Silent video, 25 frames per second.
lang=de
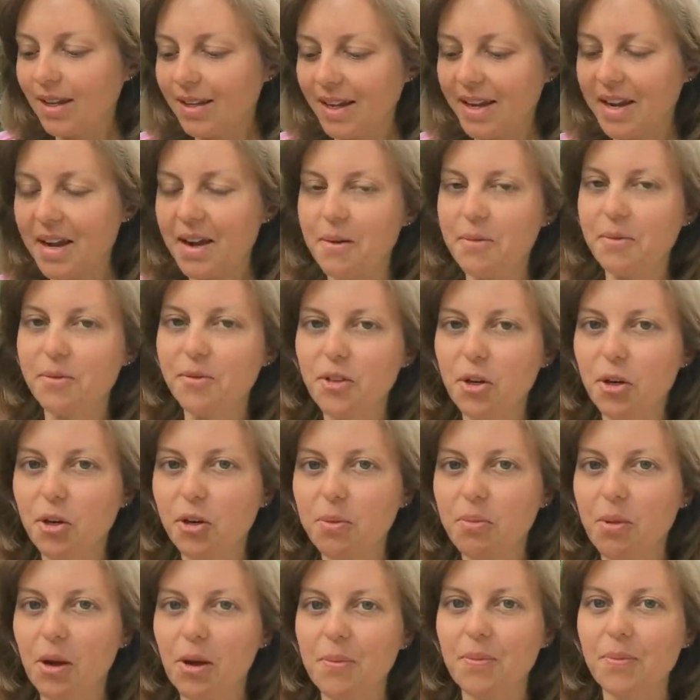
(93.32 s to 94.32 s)
Naja, wie auch
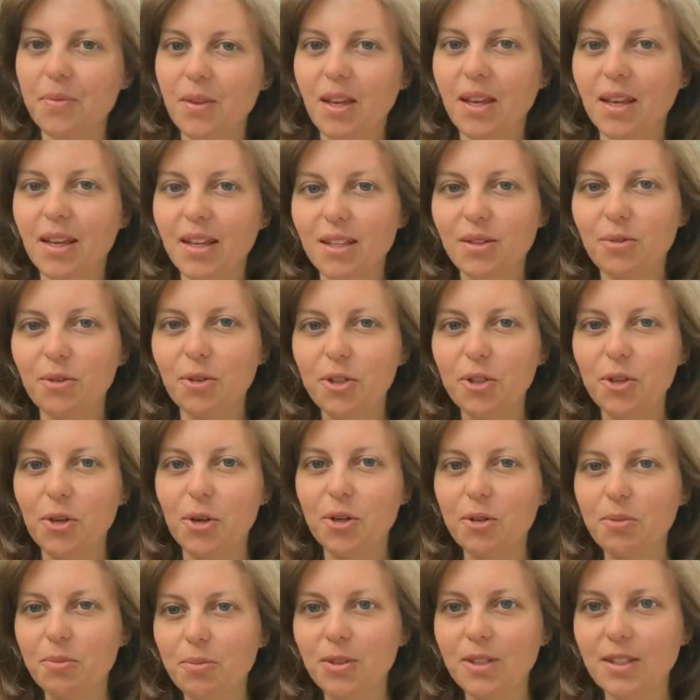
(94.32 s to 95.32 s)
immer. Ich wollte
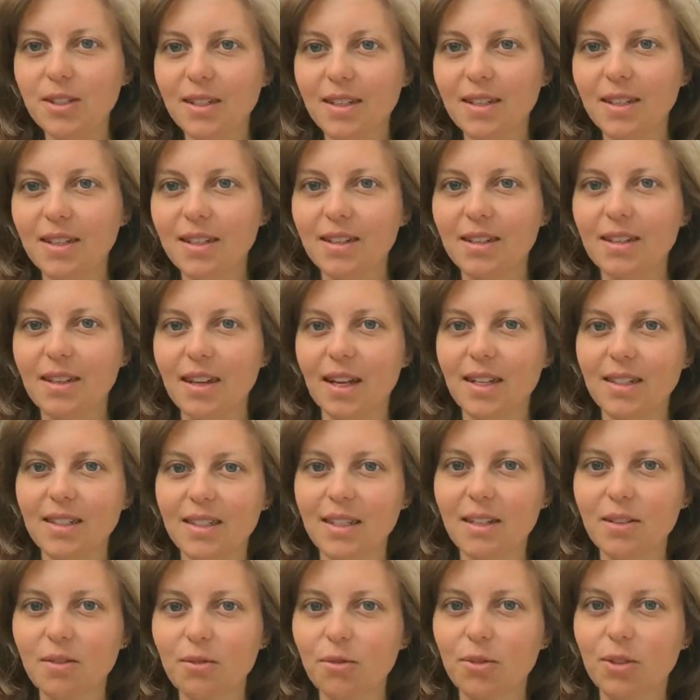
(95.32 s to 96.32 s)
euch ein bisschen
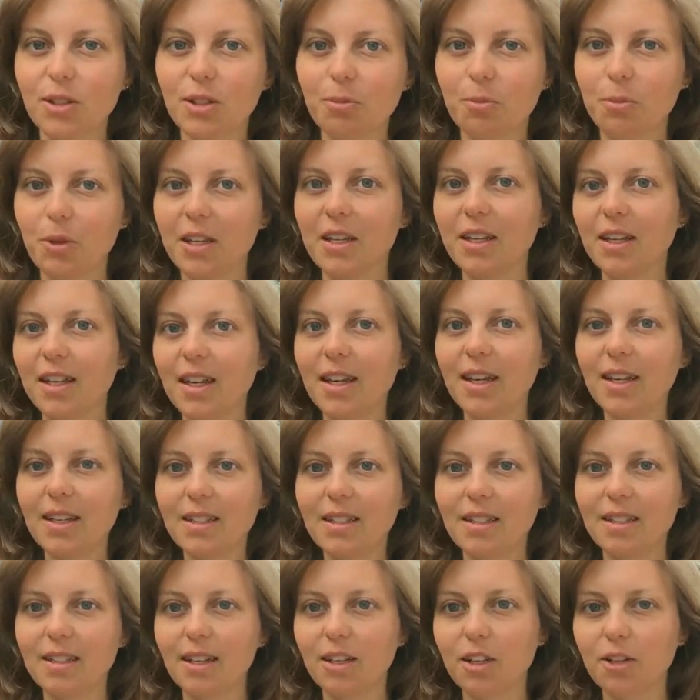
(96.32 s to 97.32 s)
erzählen, wie es mir
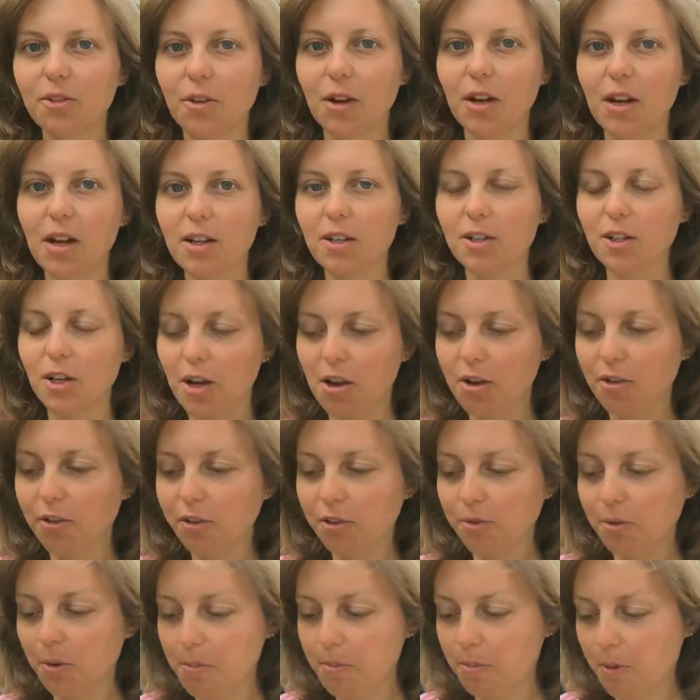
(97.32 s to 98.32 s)
geht in der
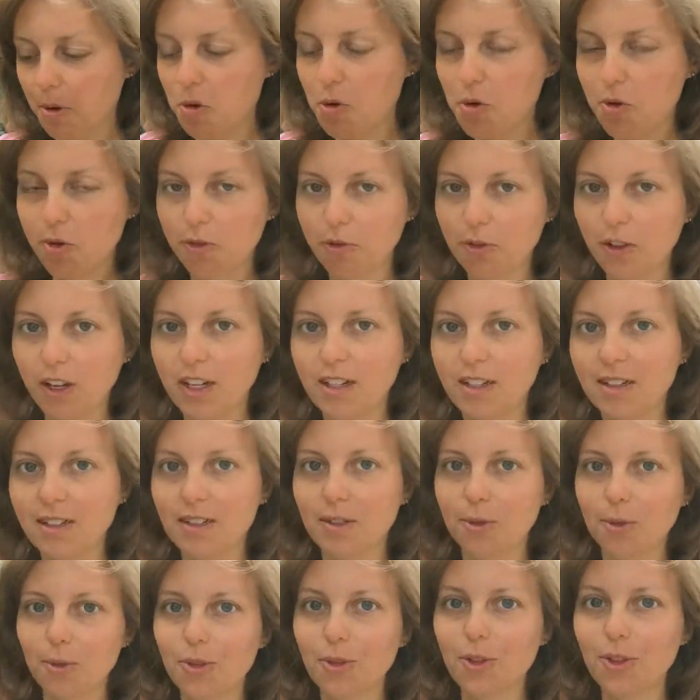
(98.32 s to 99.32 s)
Schwangerschaft. Mein Bauch
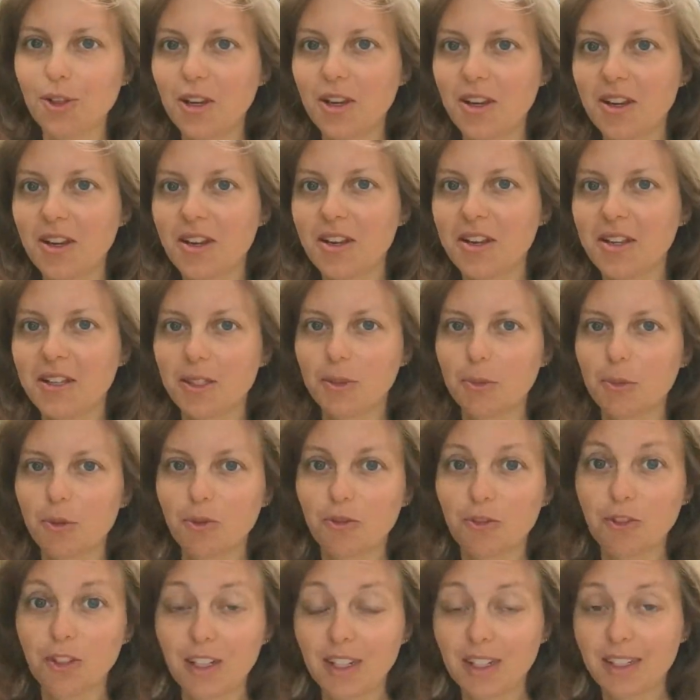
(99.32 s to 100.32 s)
wächst und es
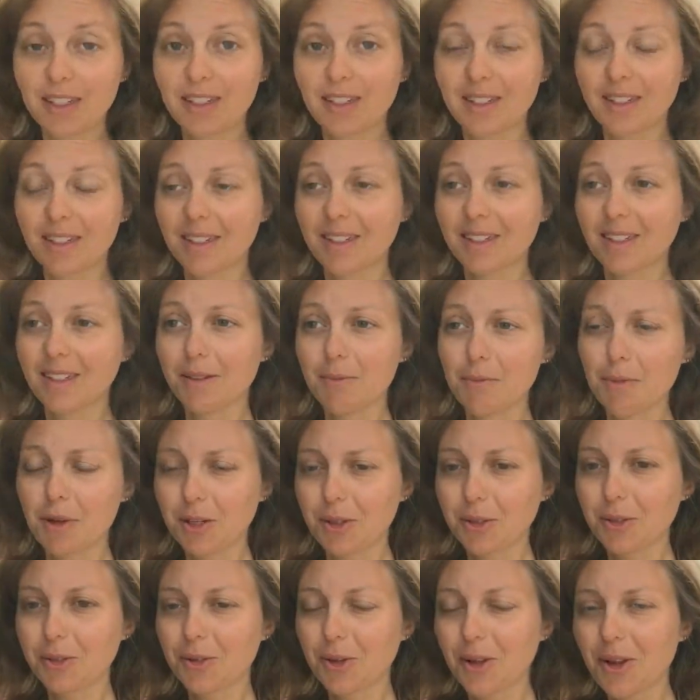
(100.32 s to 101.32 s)
bewegt sich
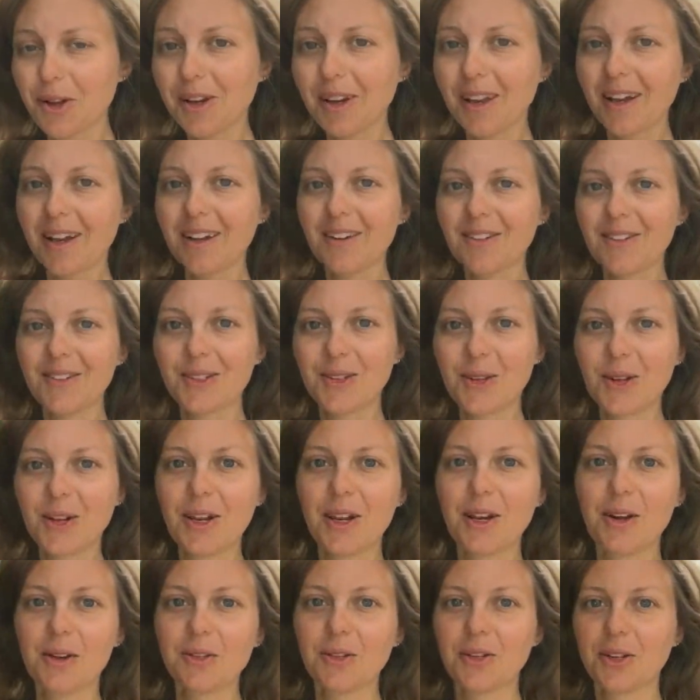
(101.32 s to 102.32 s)
immer döller und
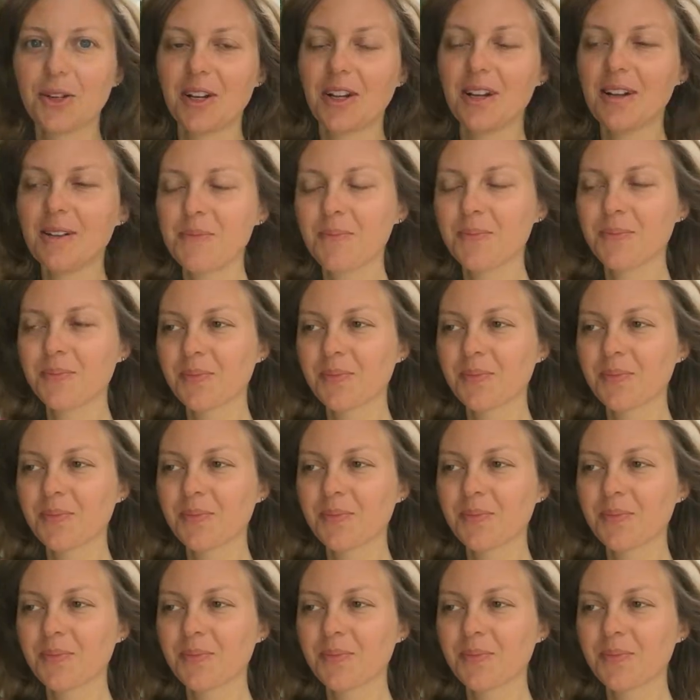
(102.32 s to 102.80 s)
döller und döller.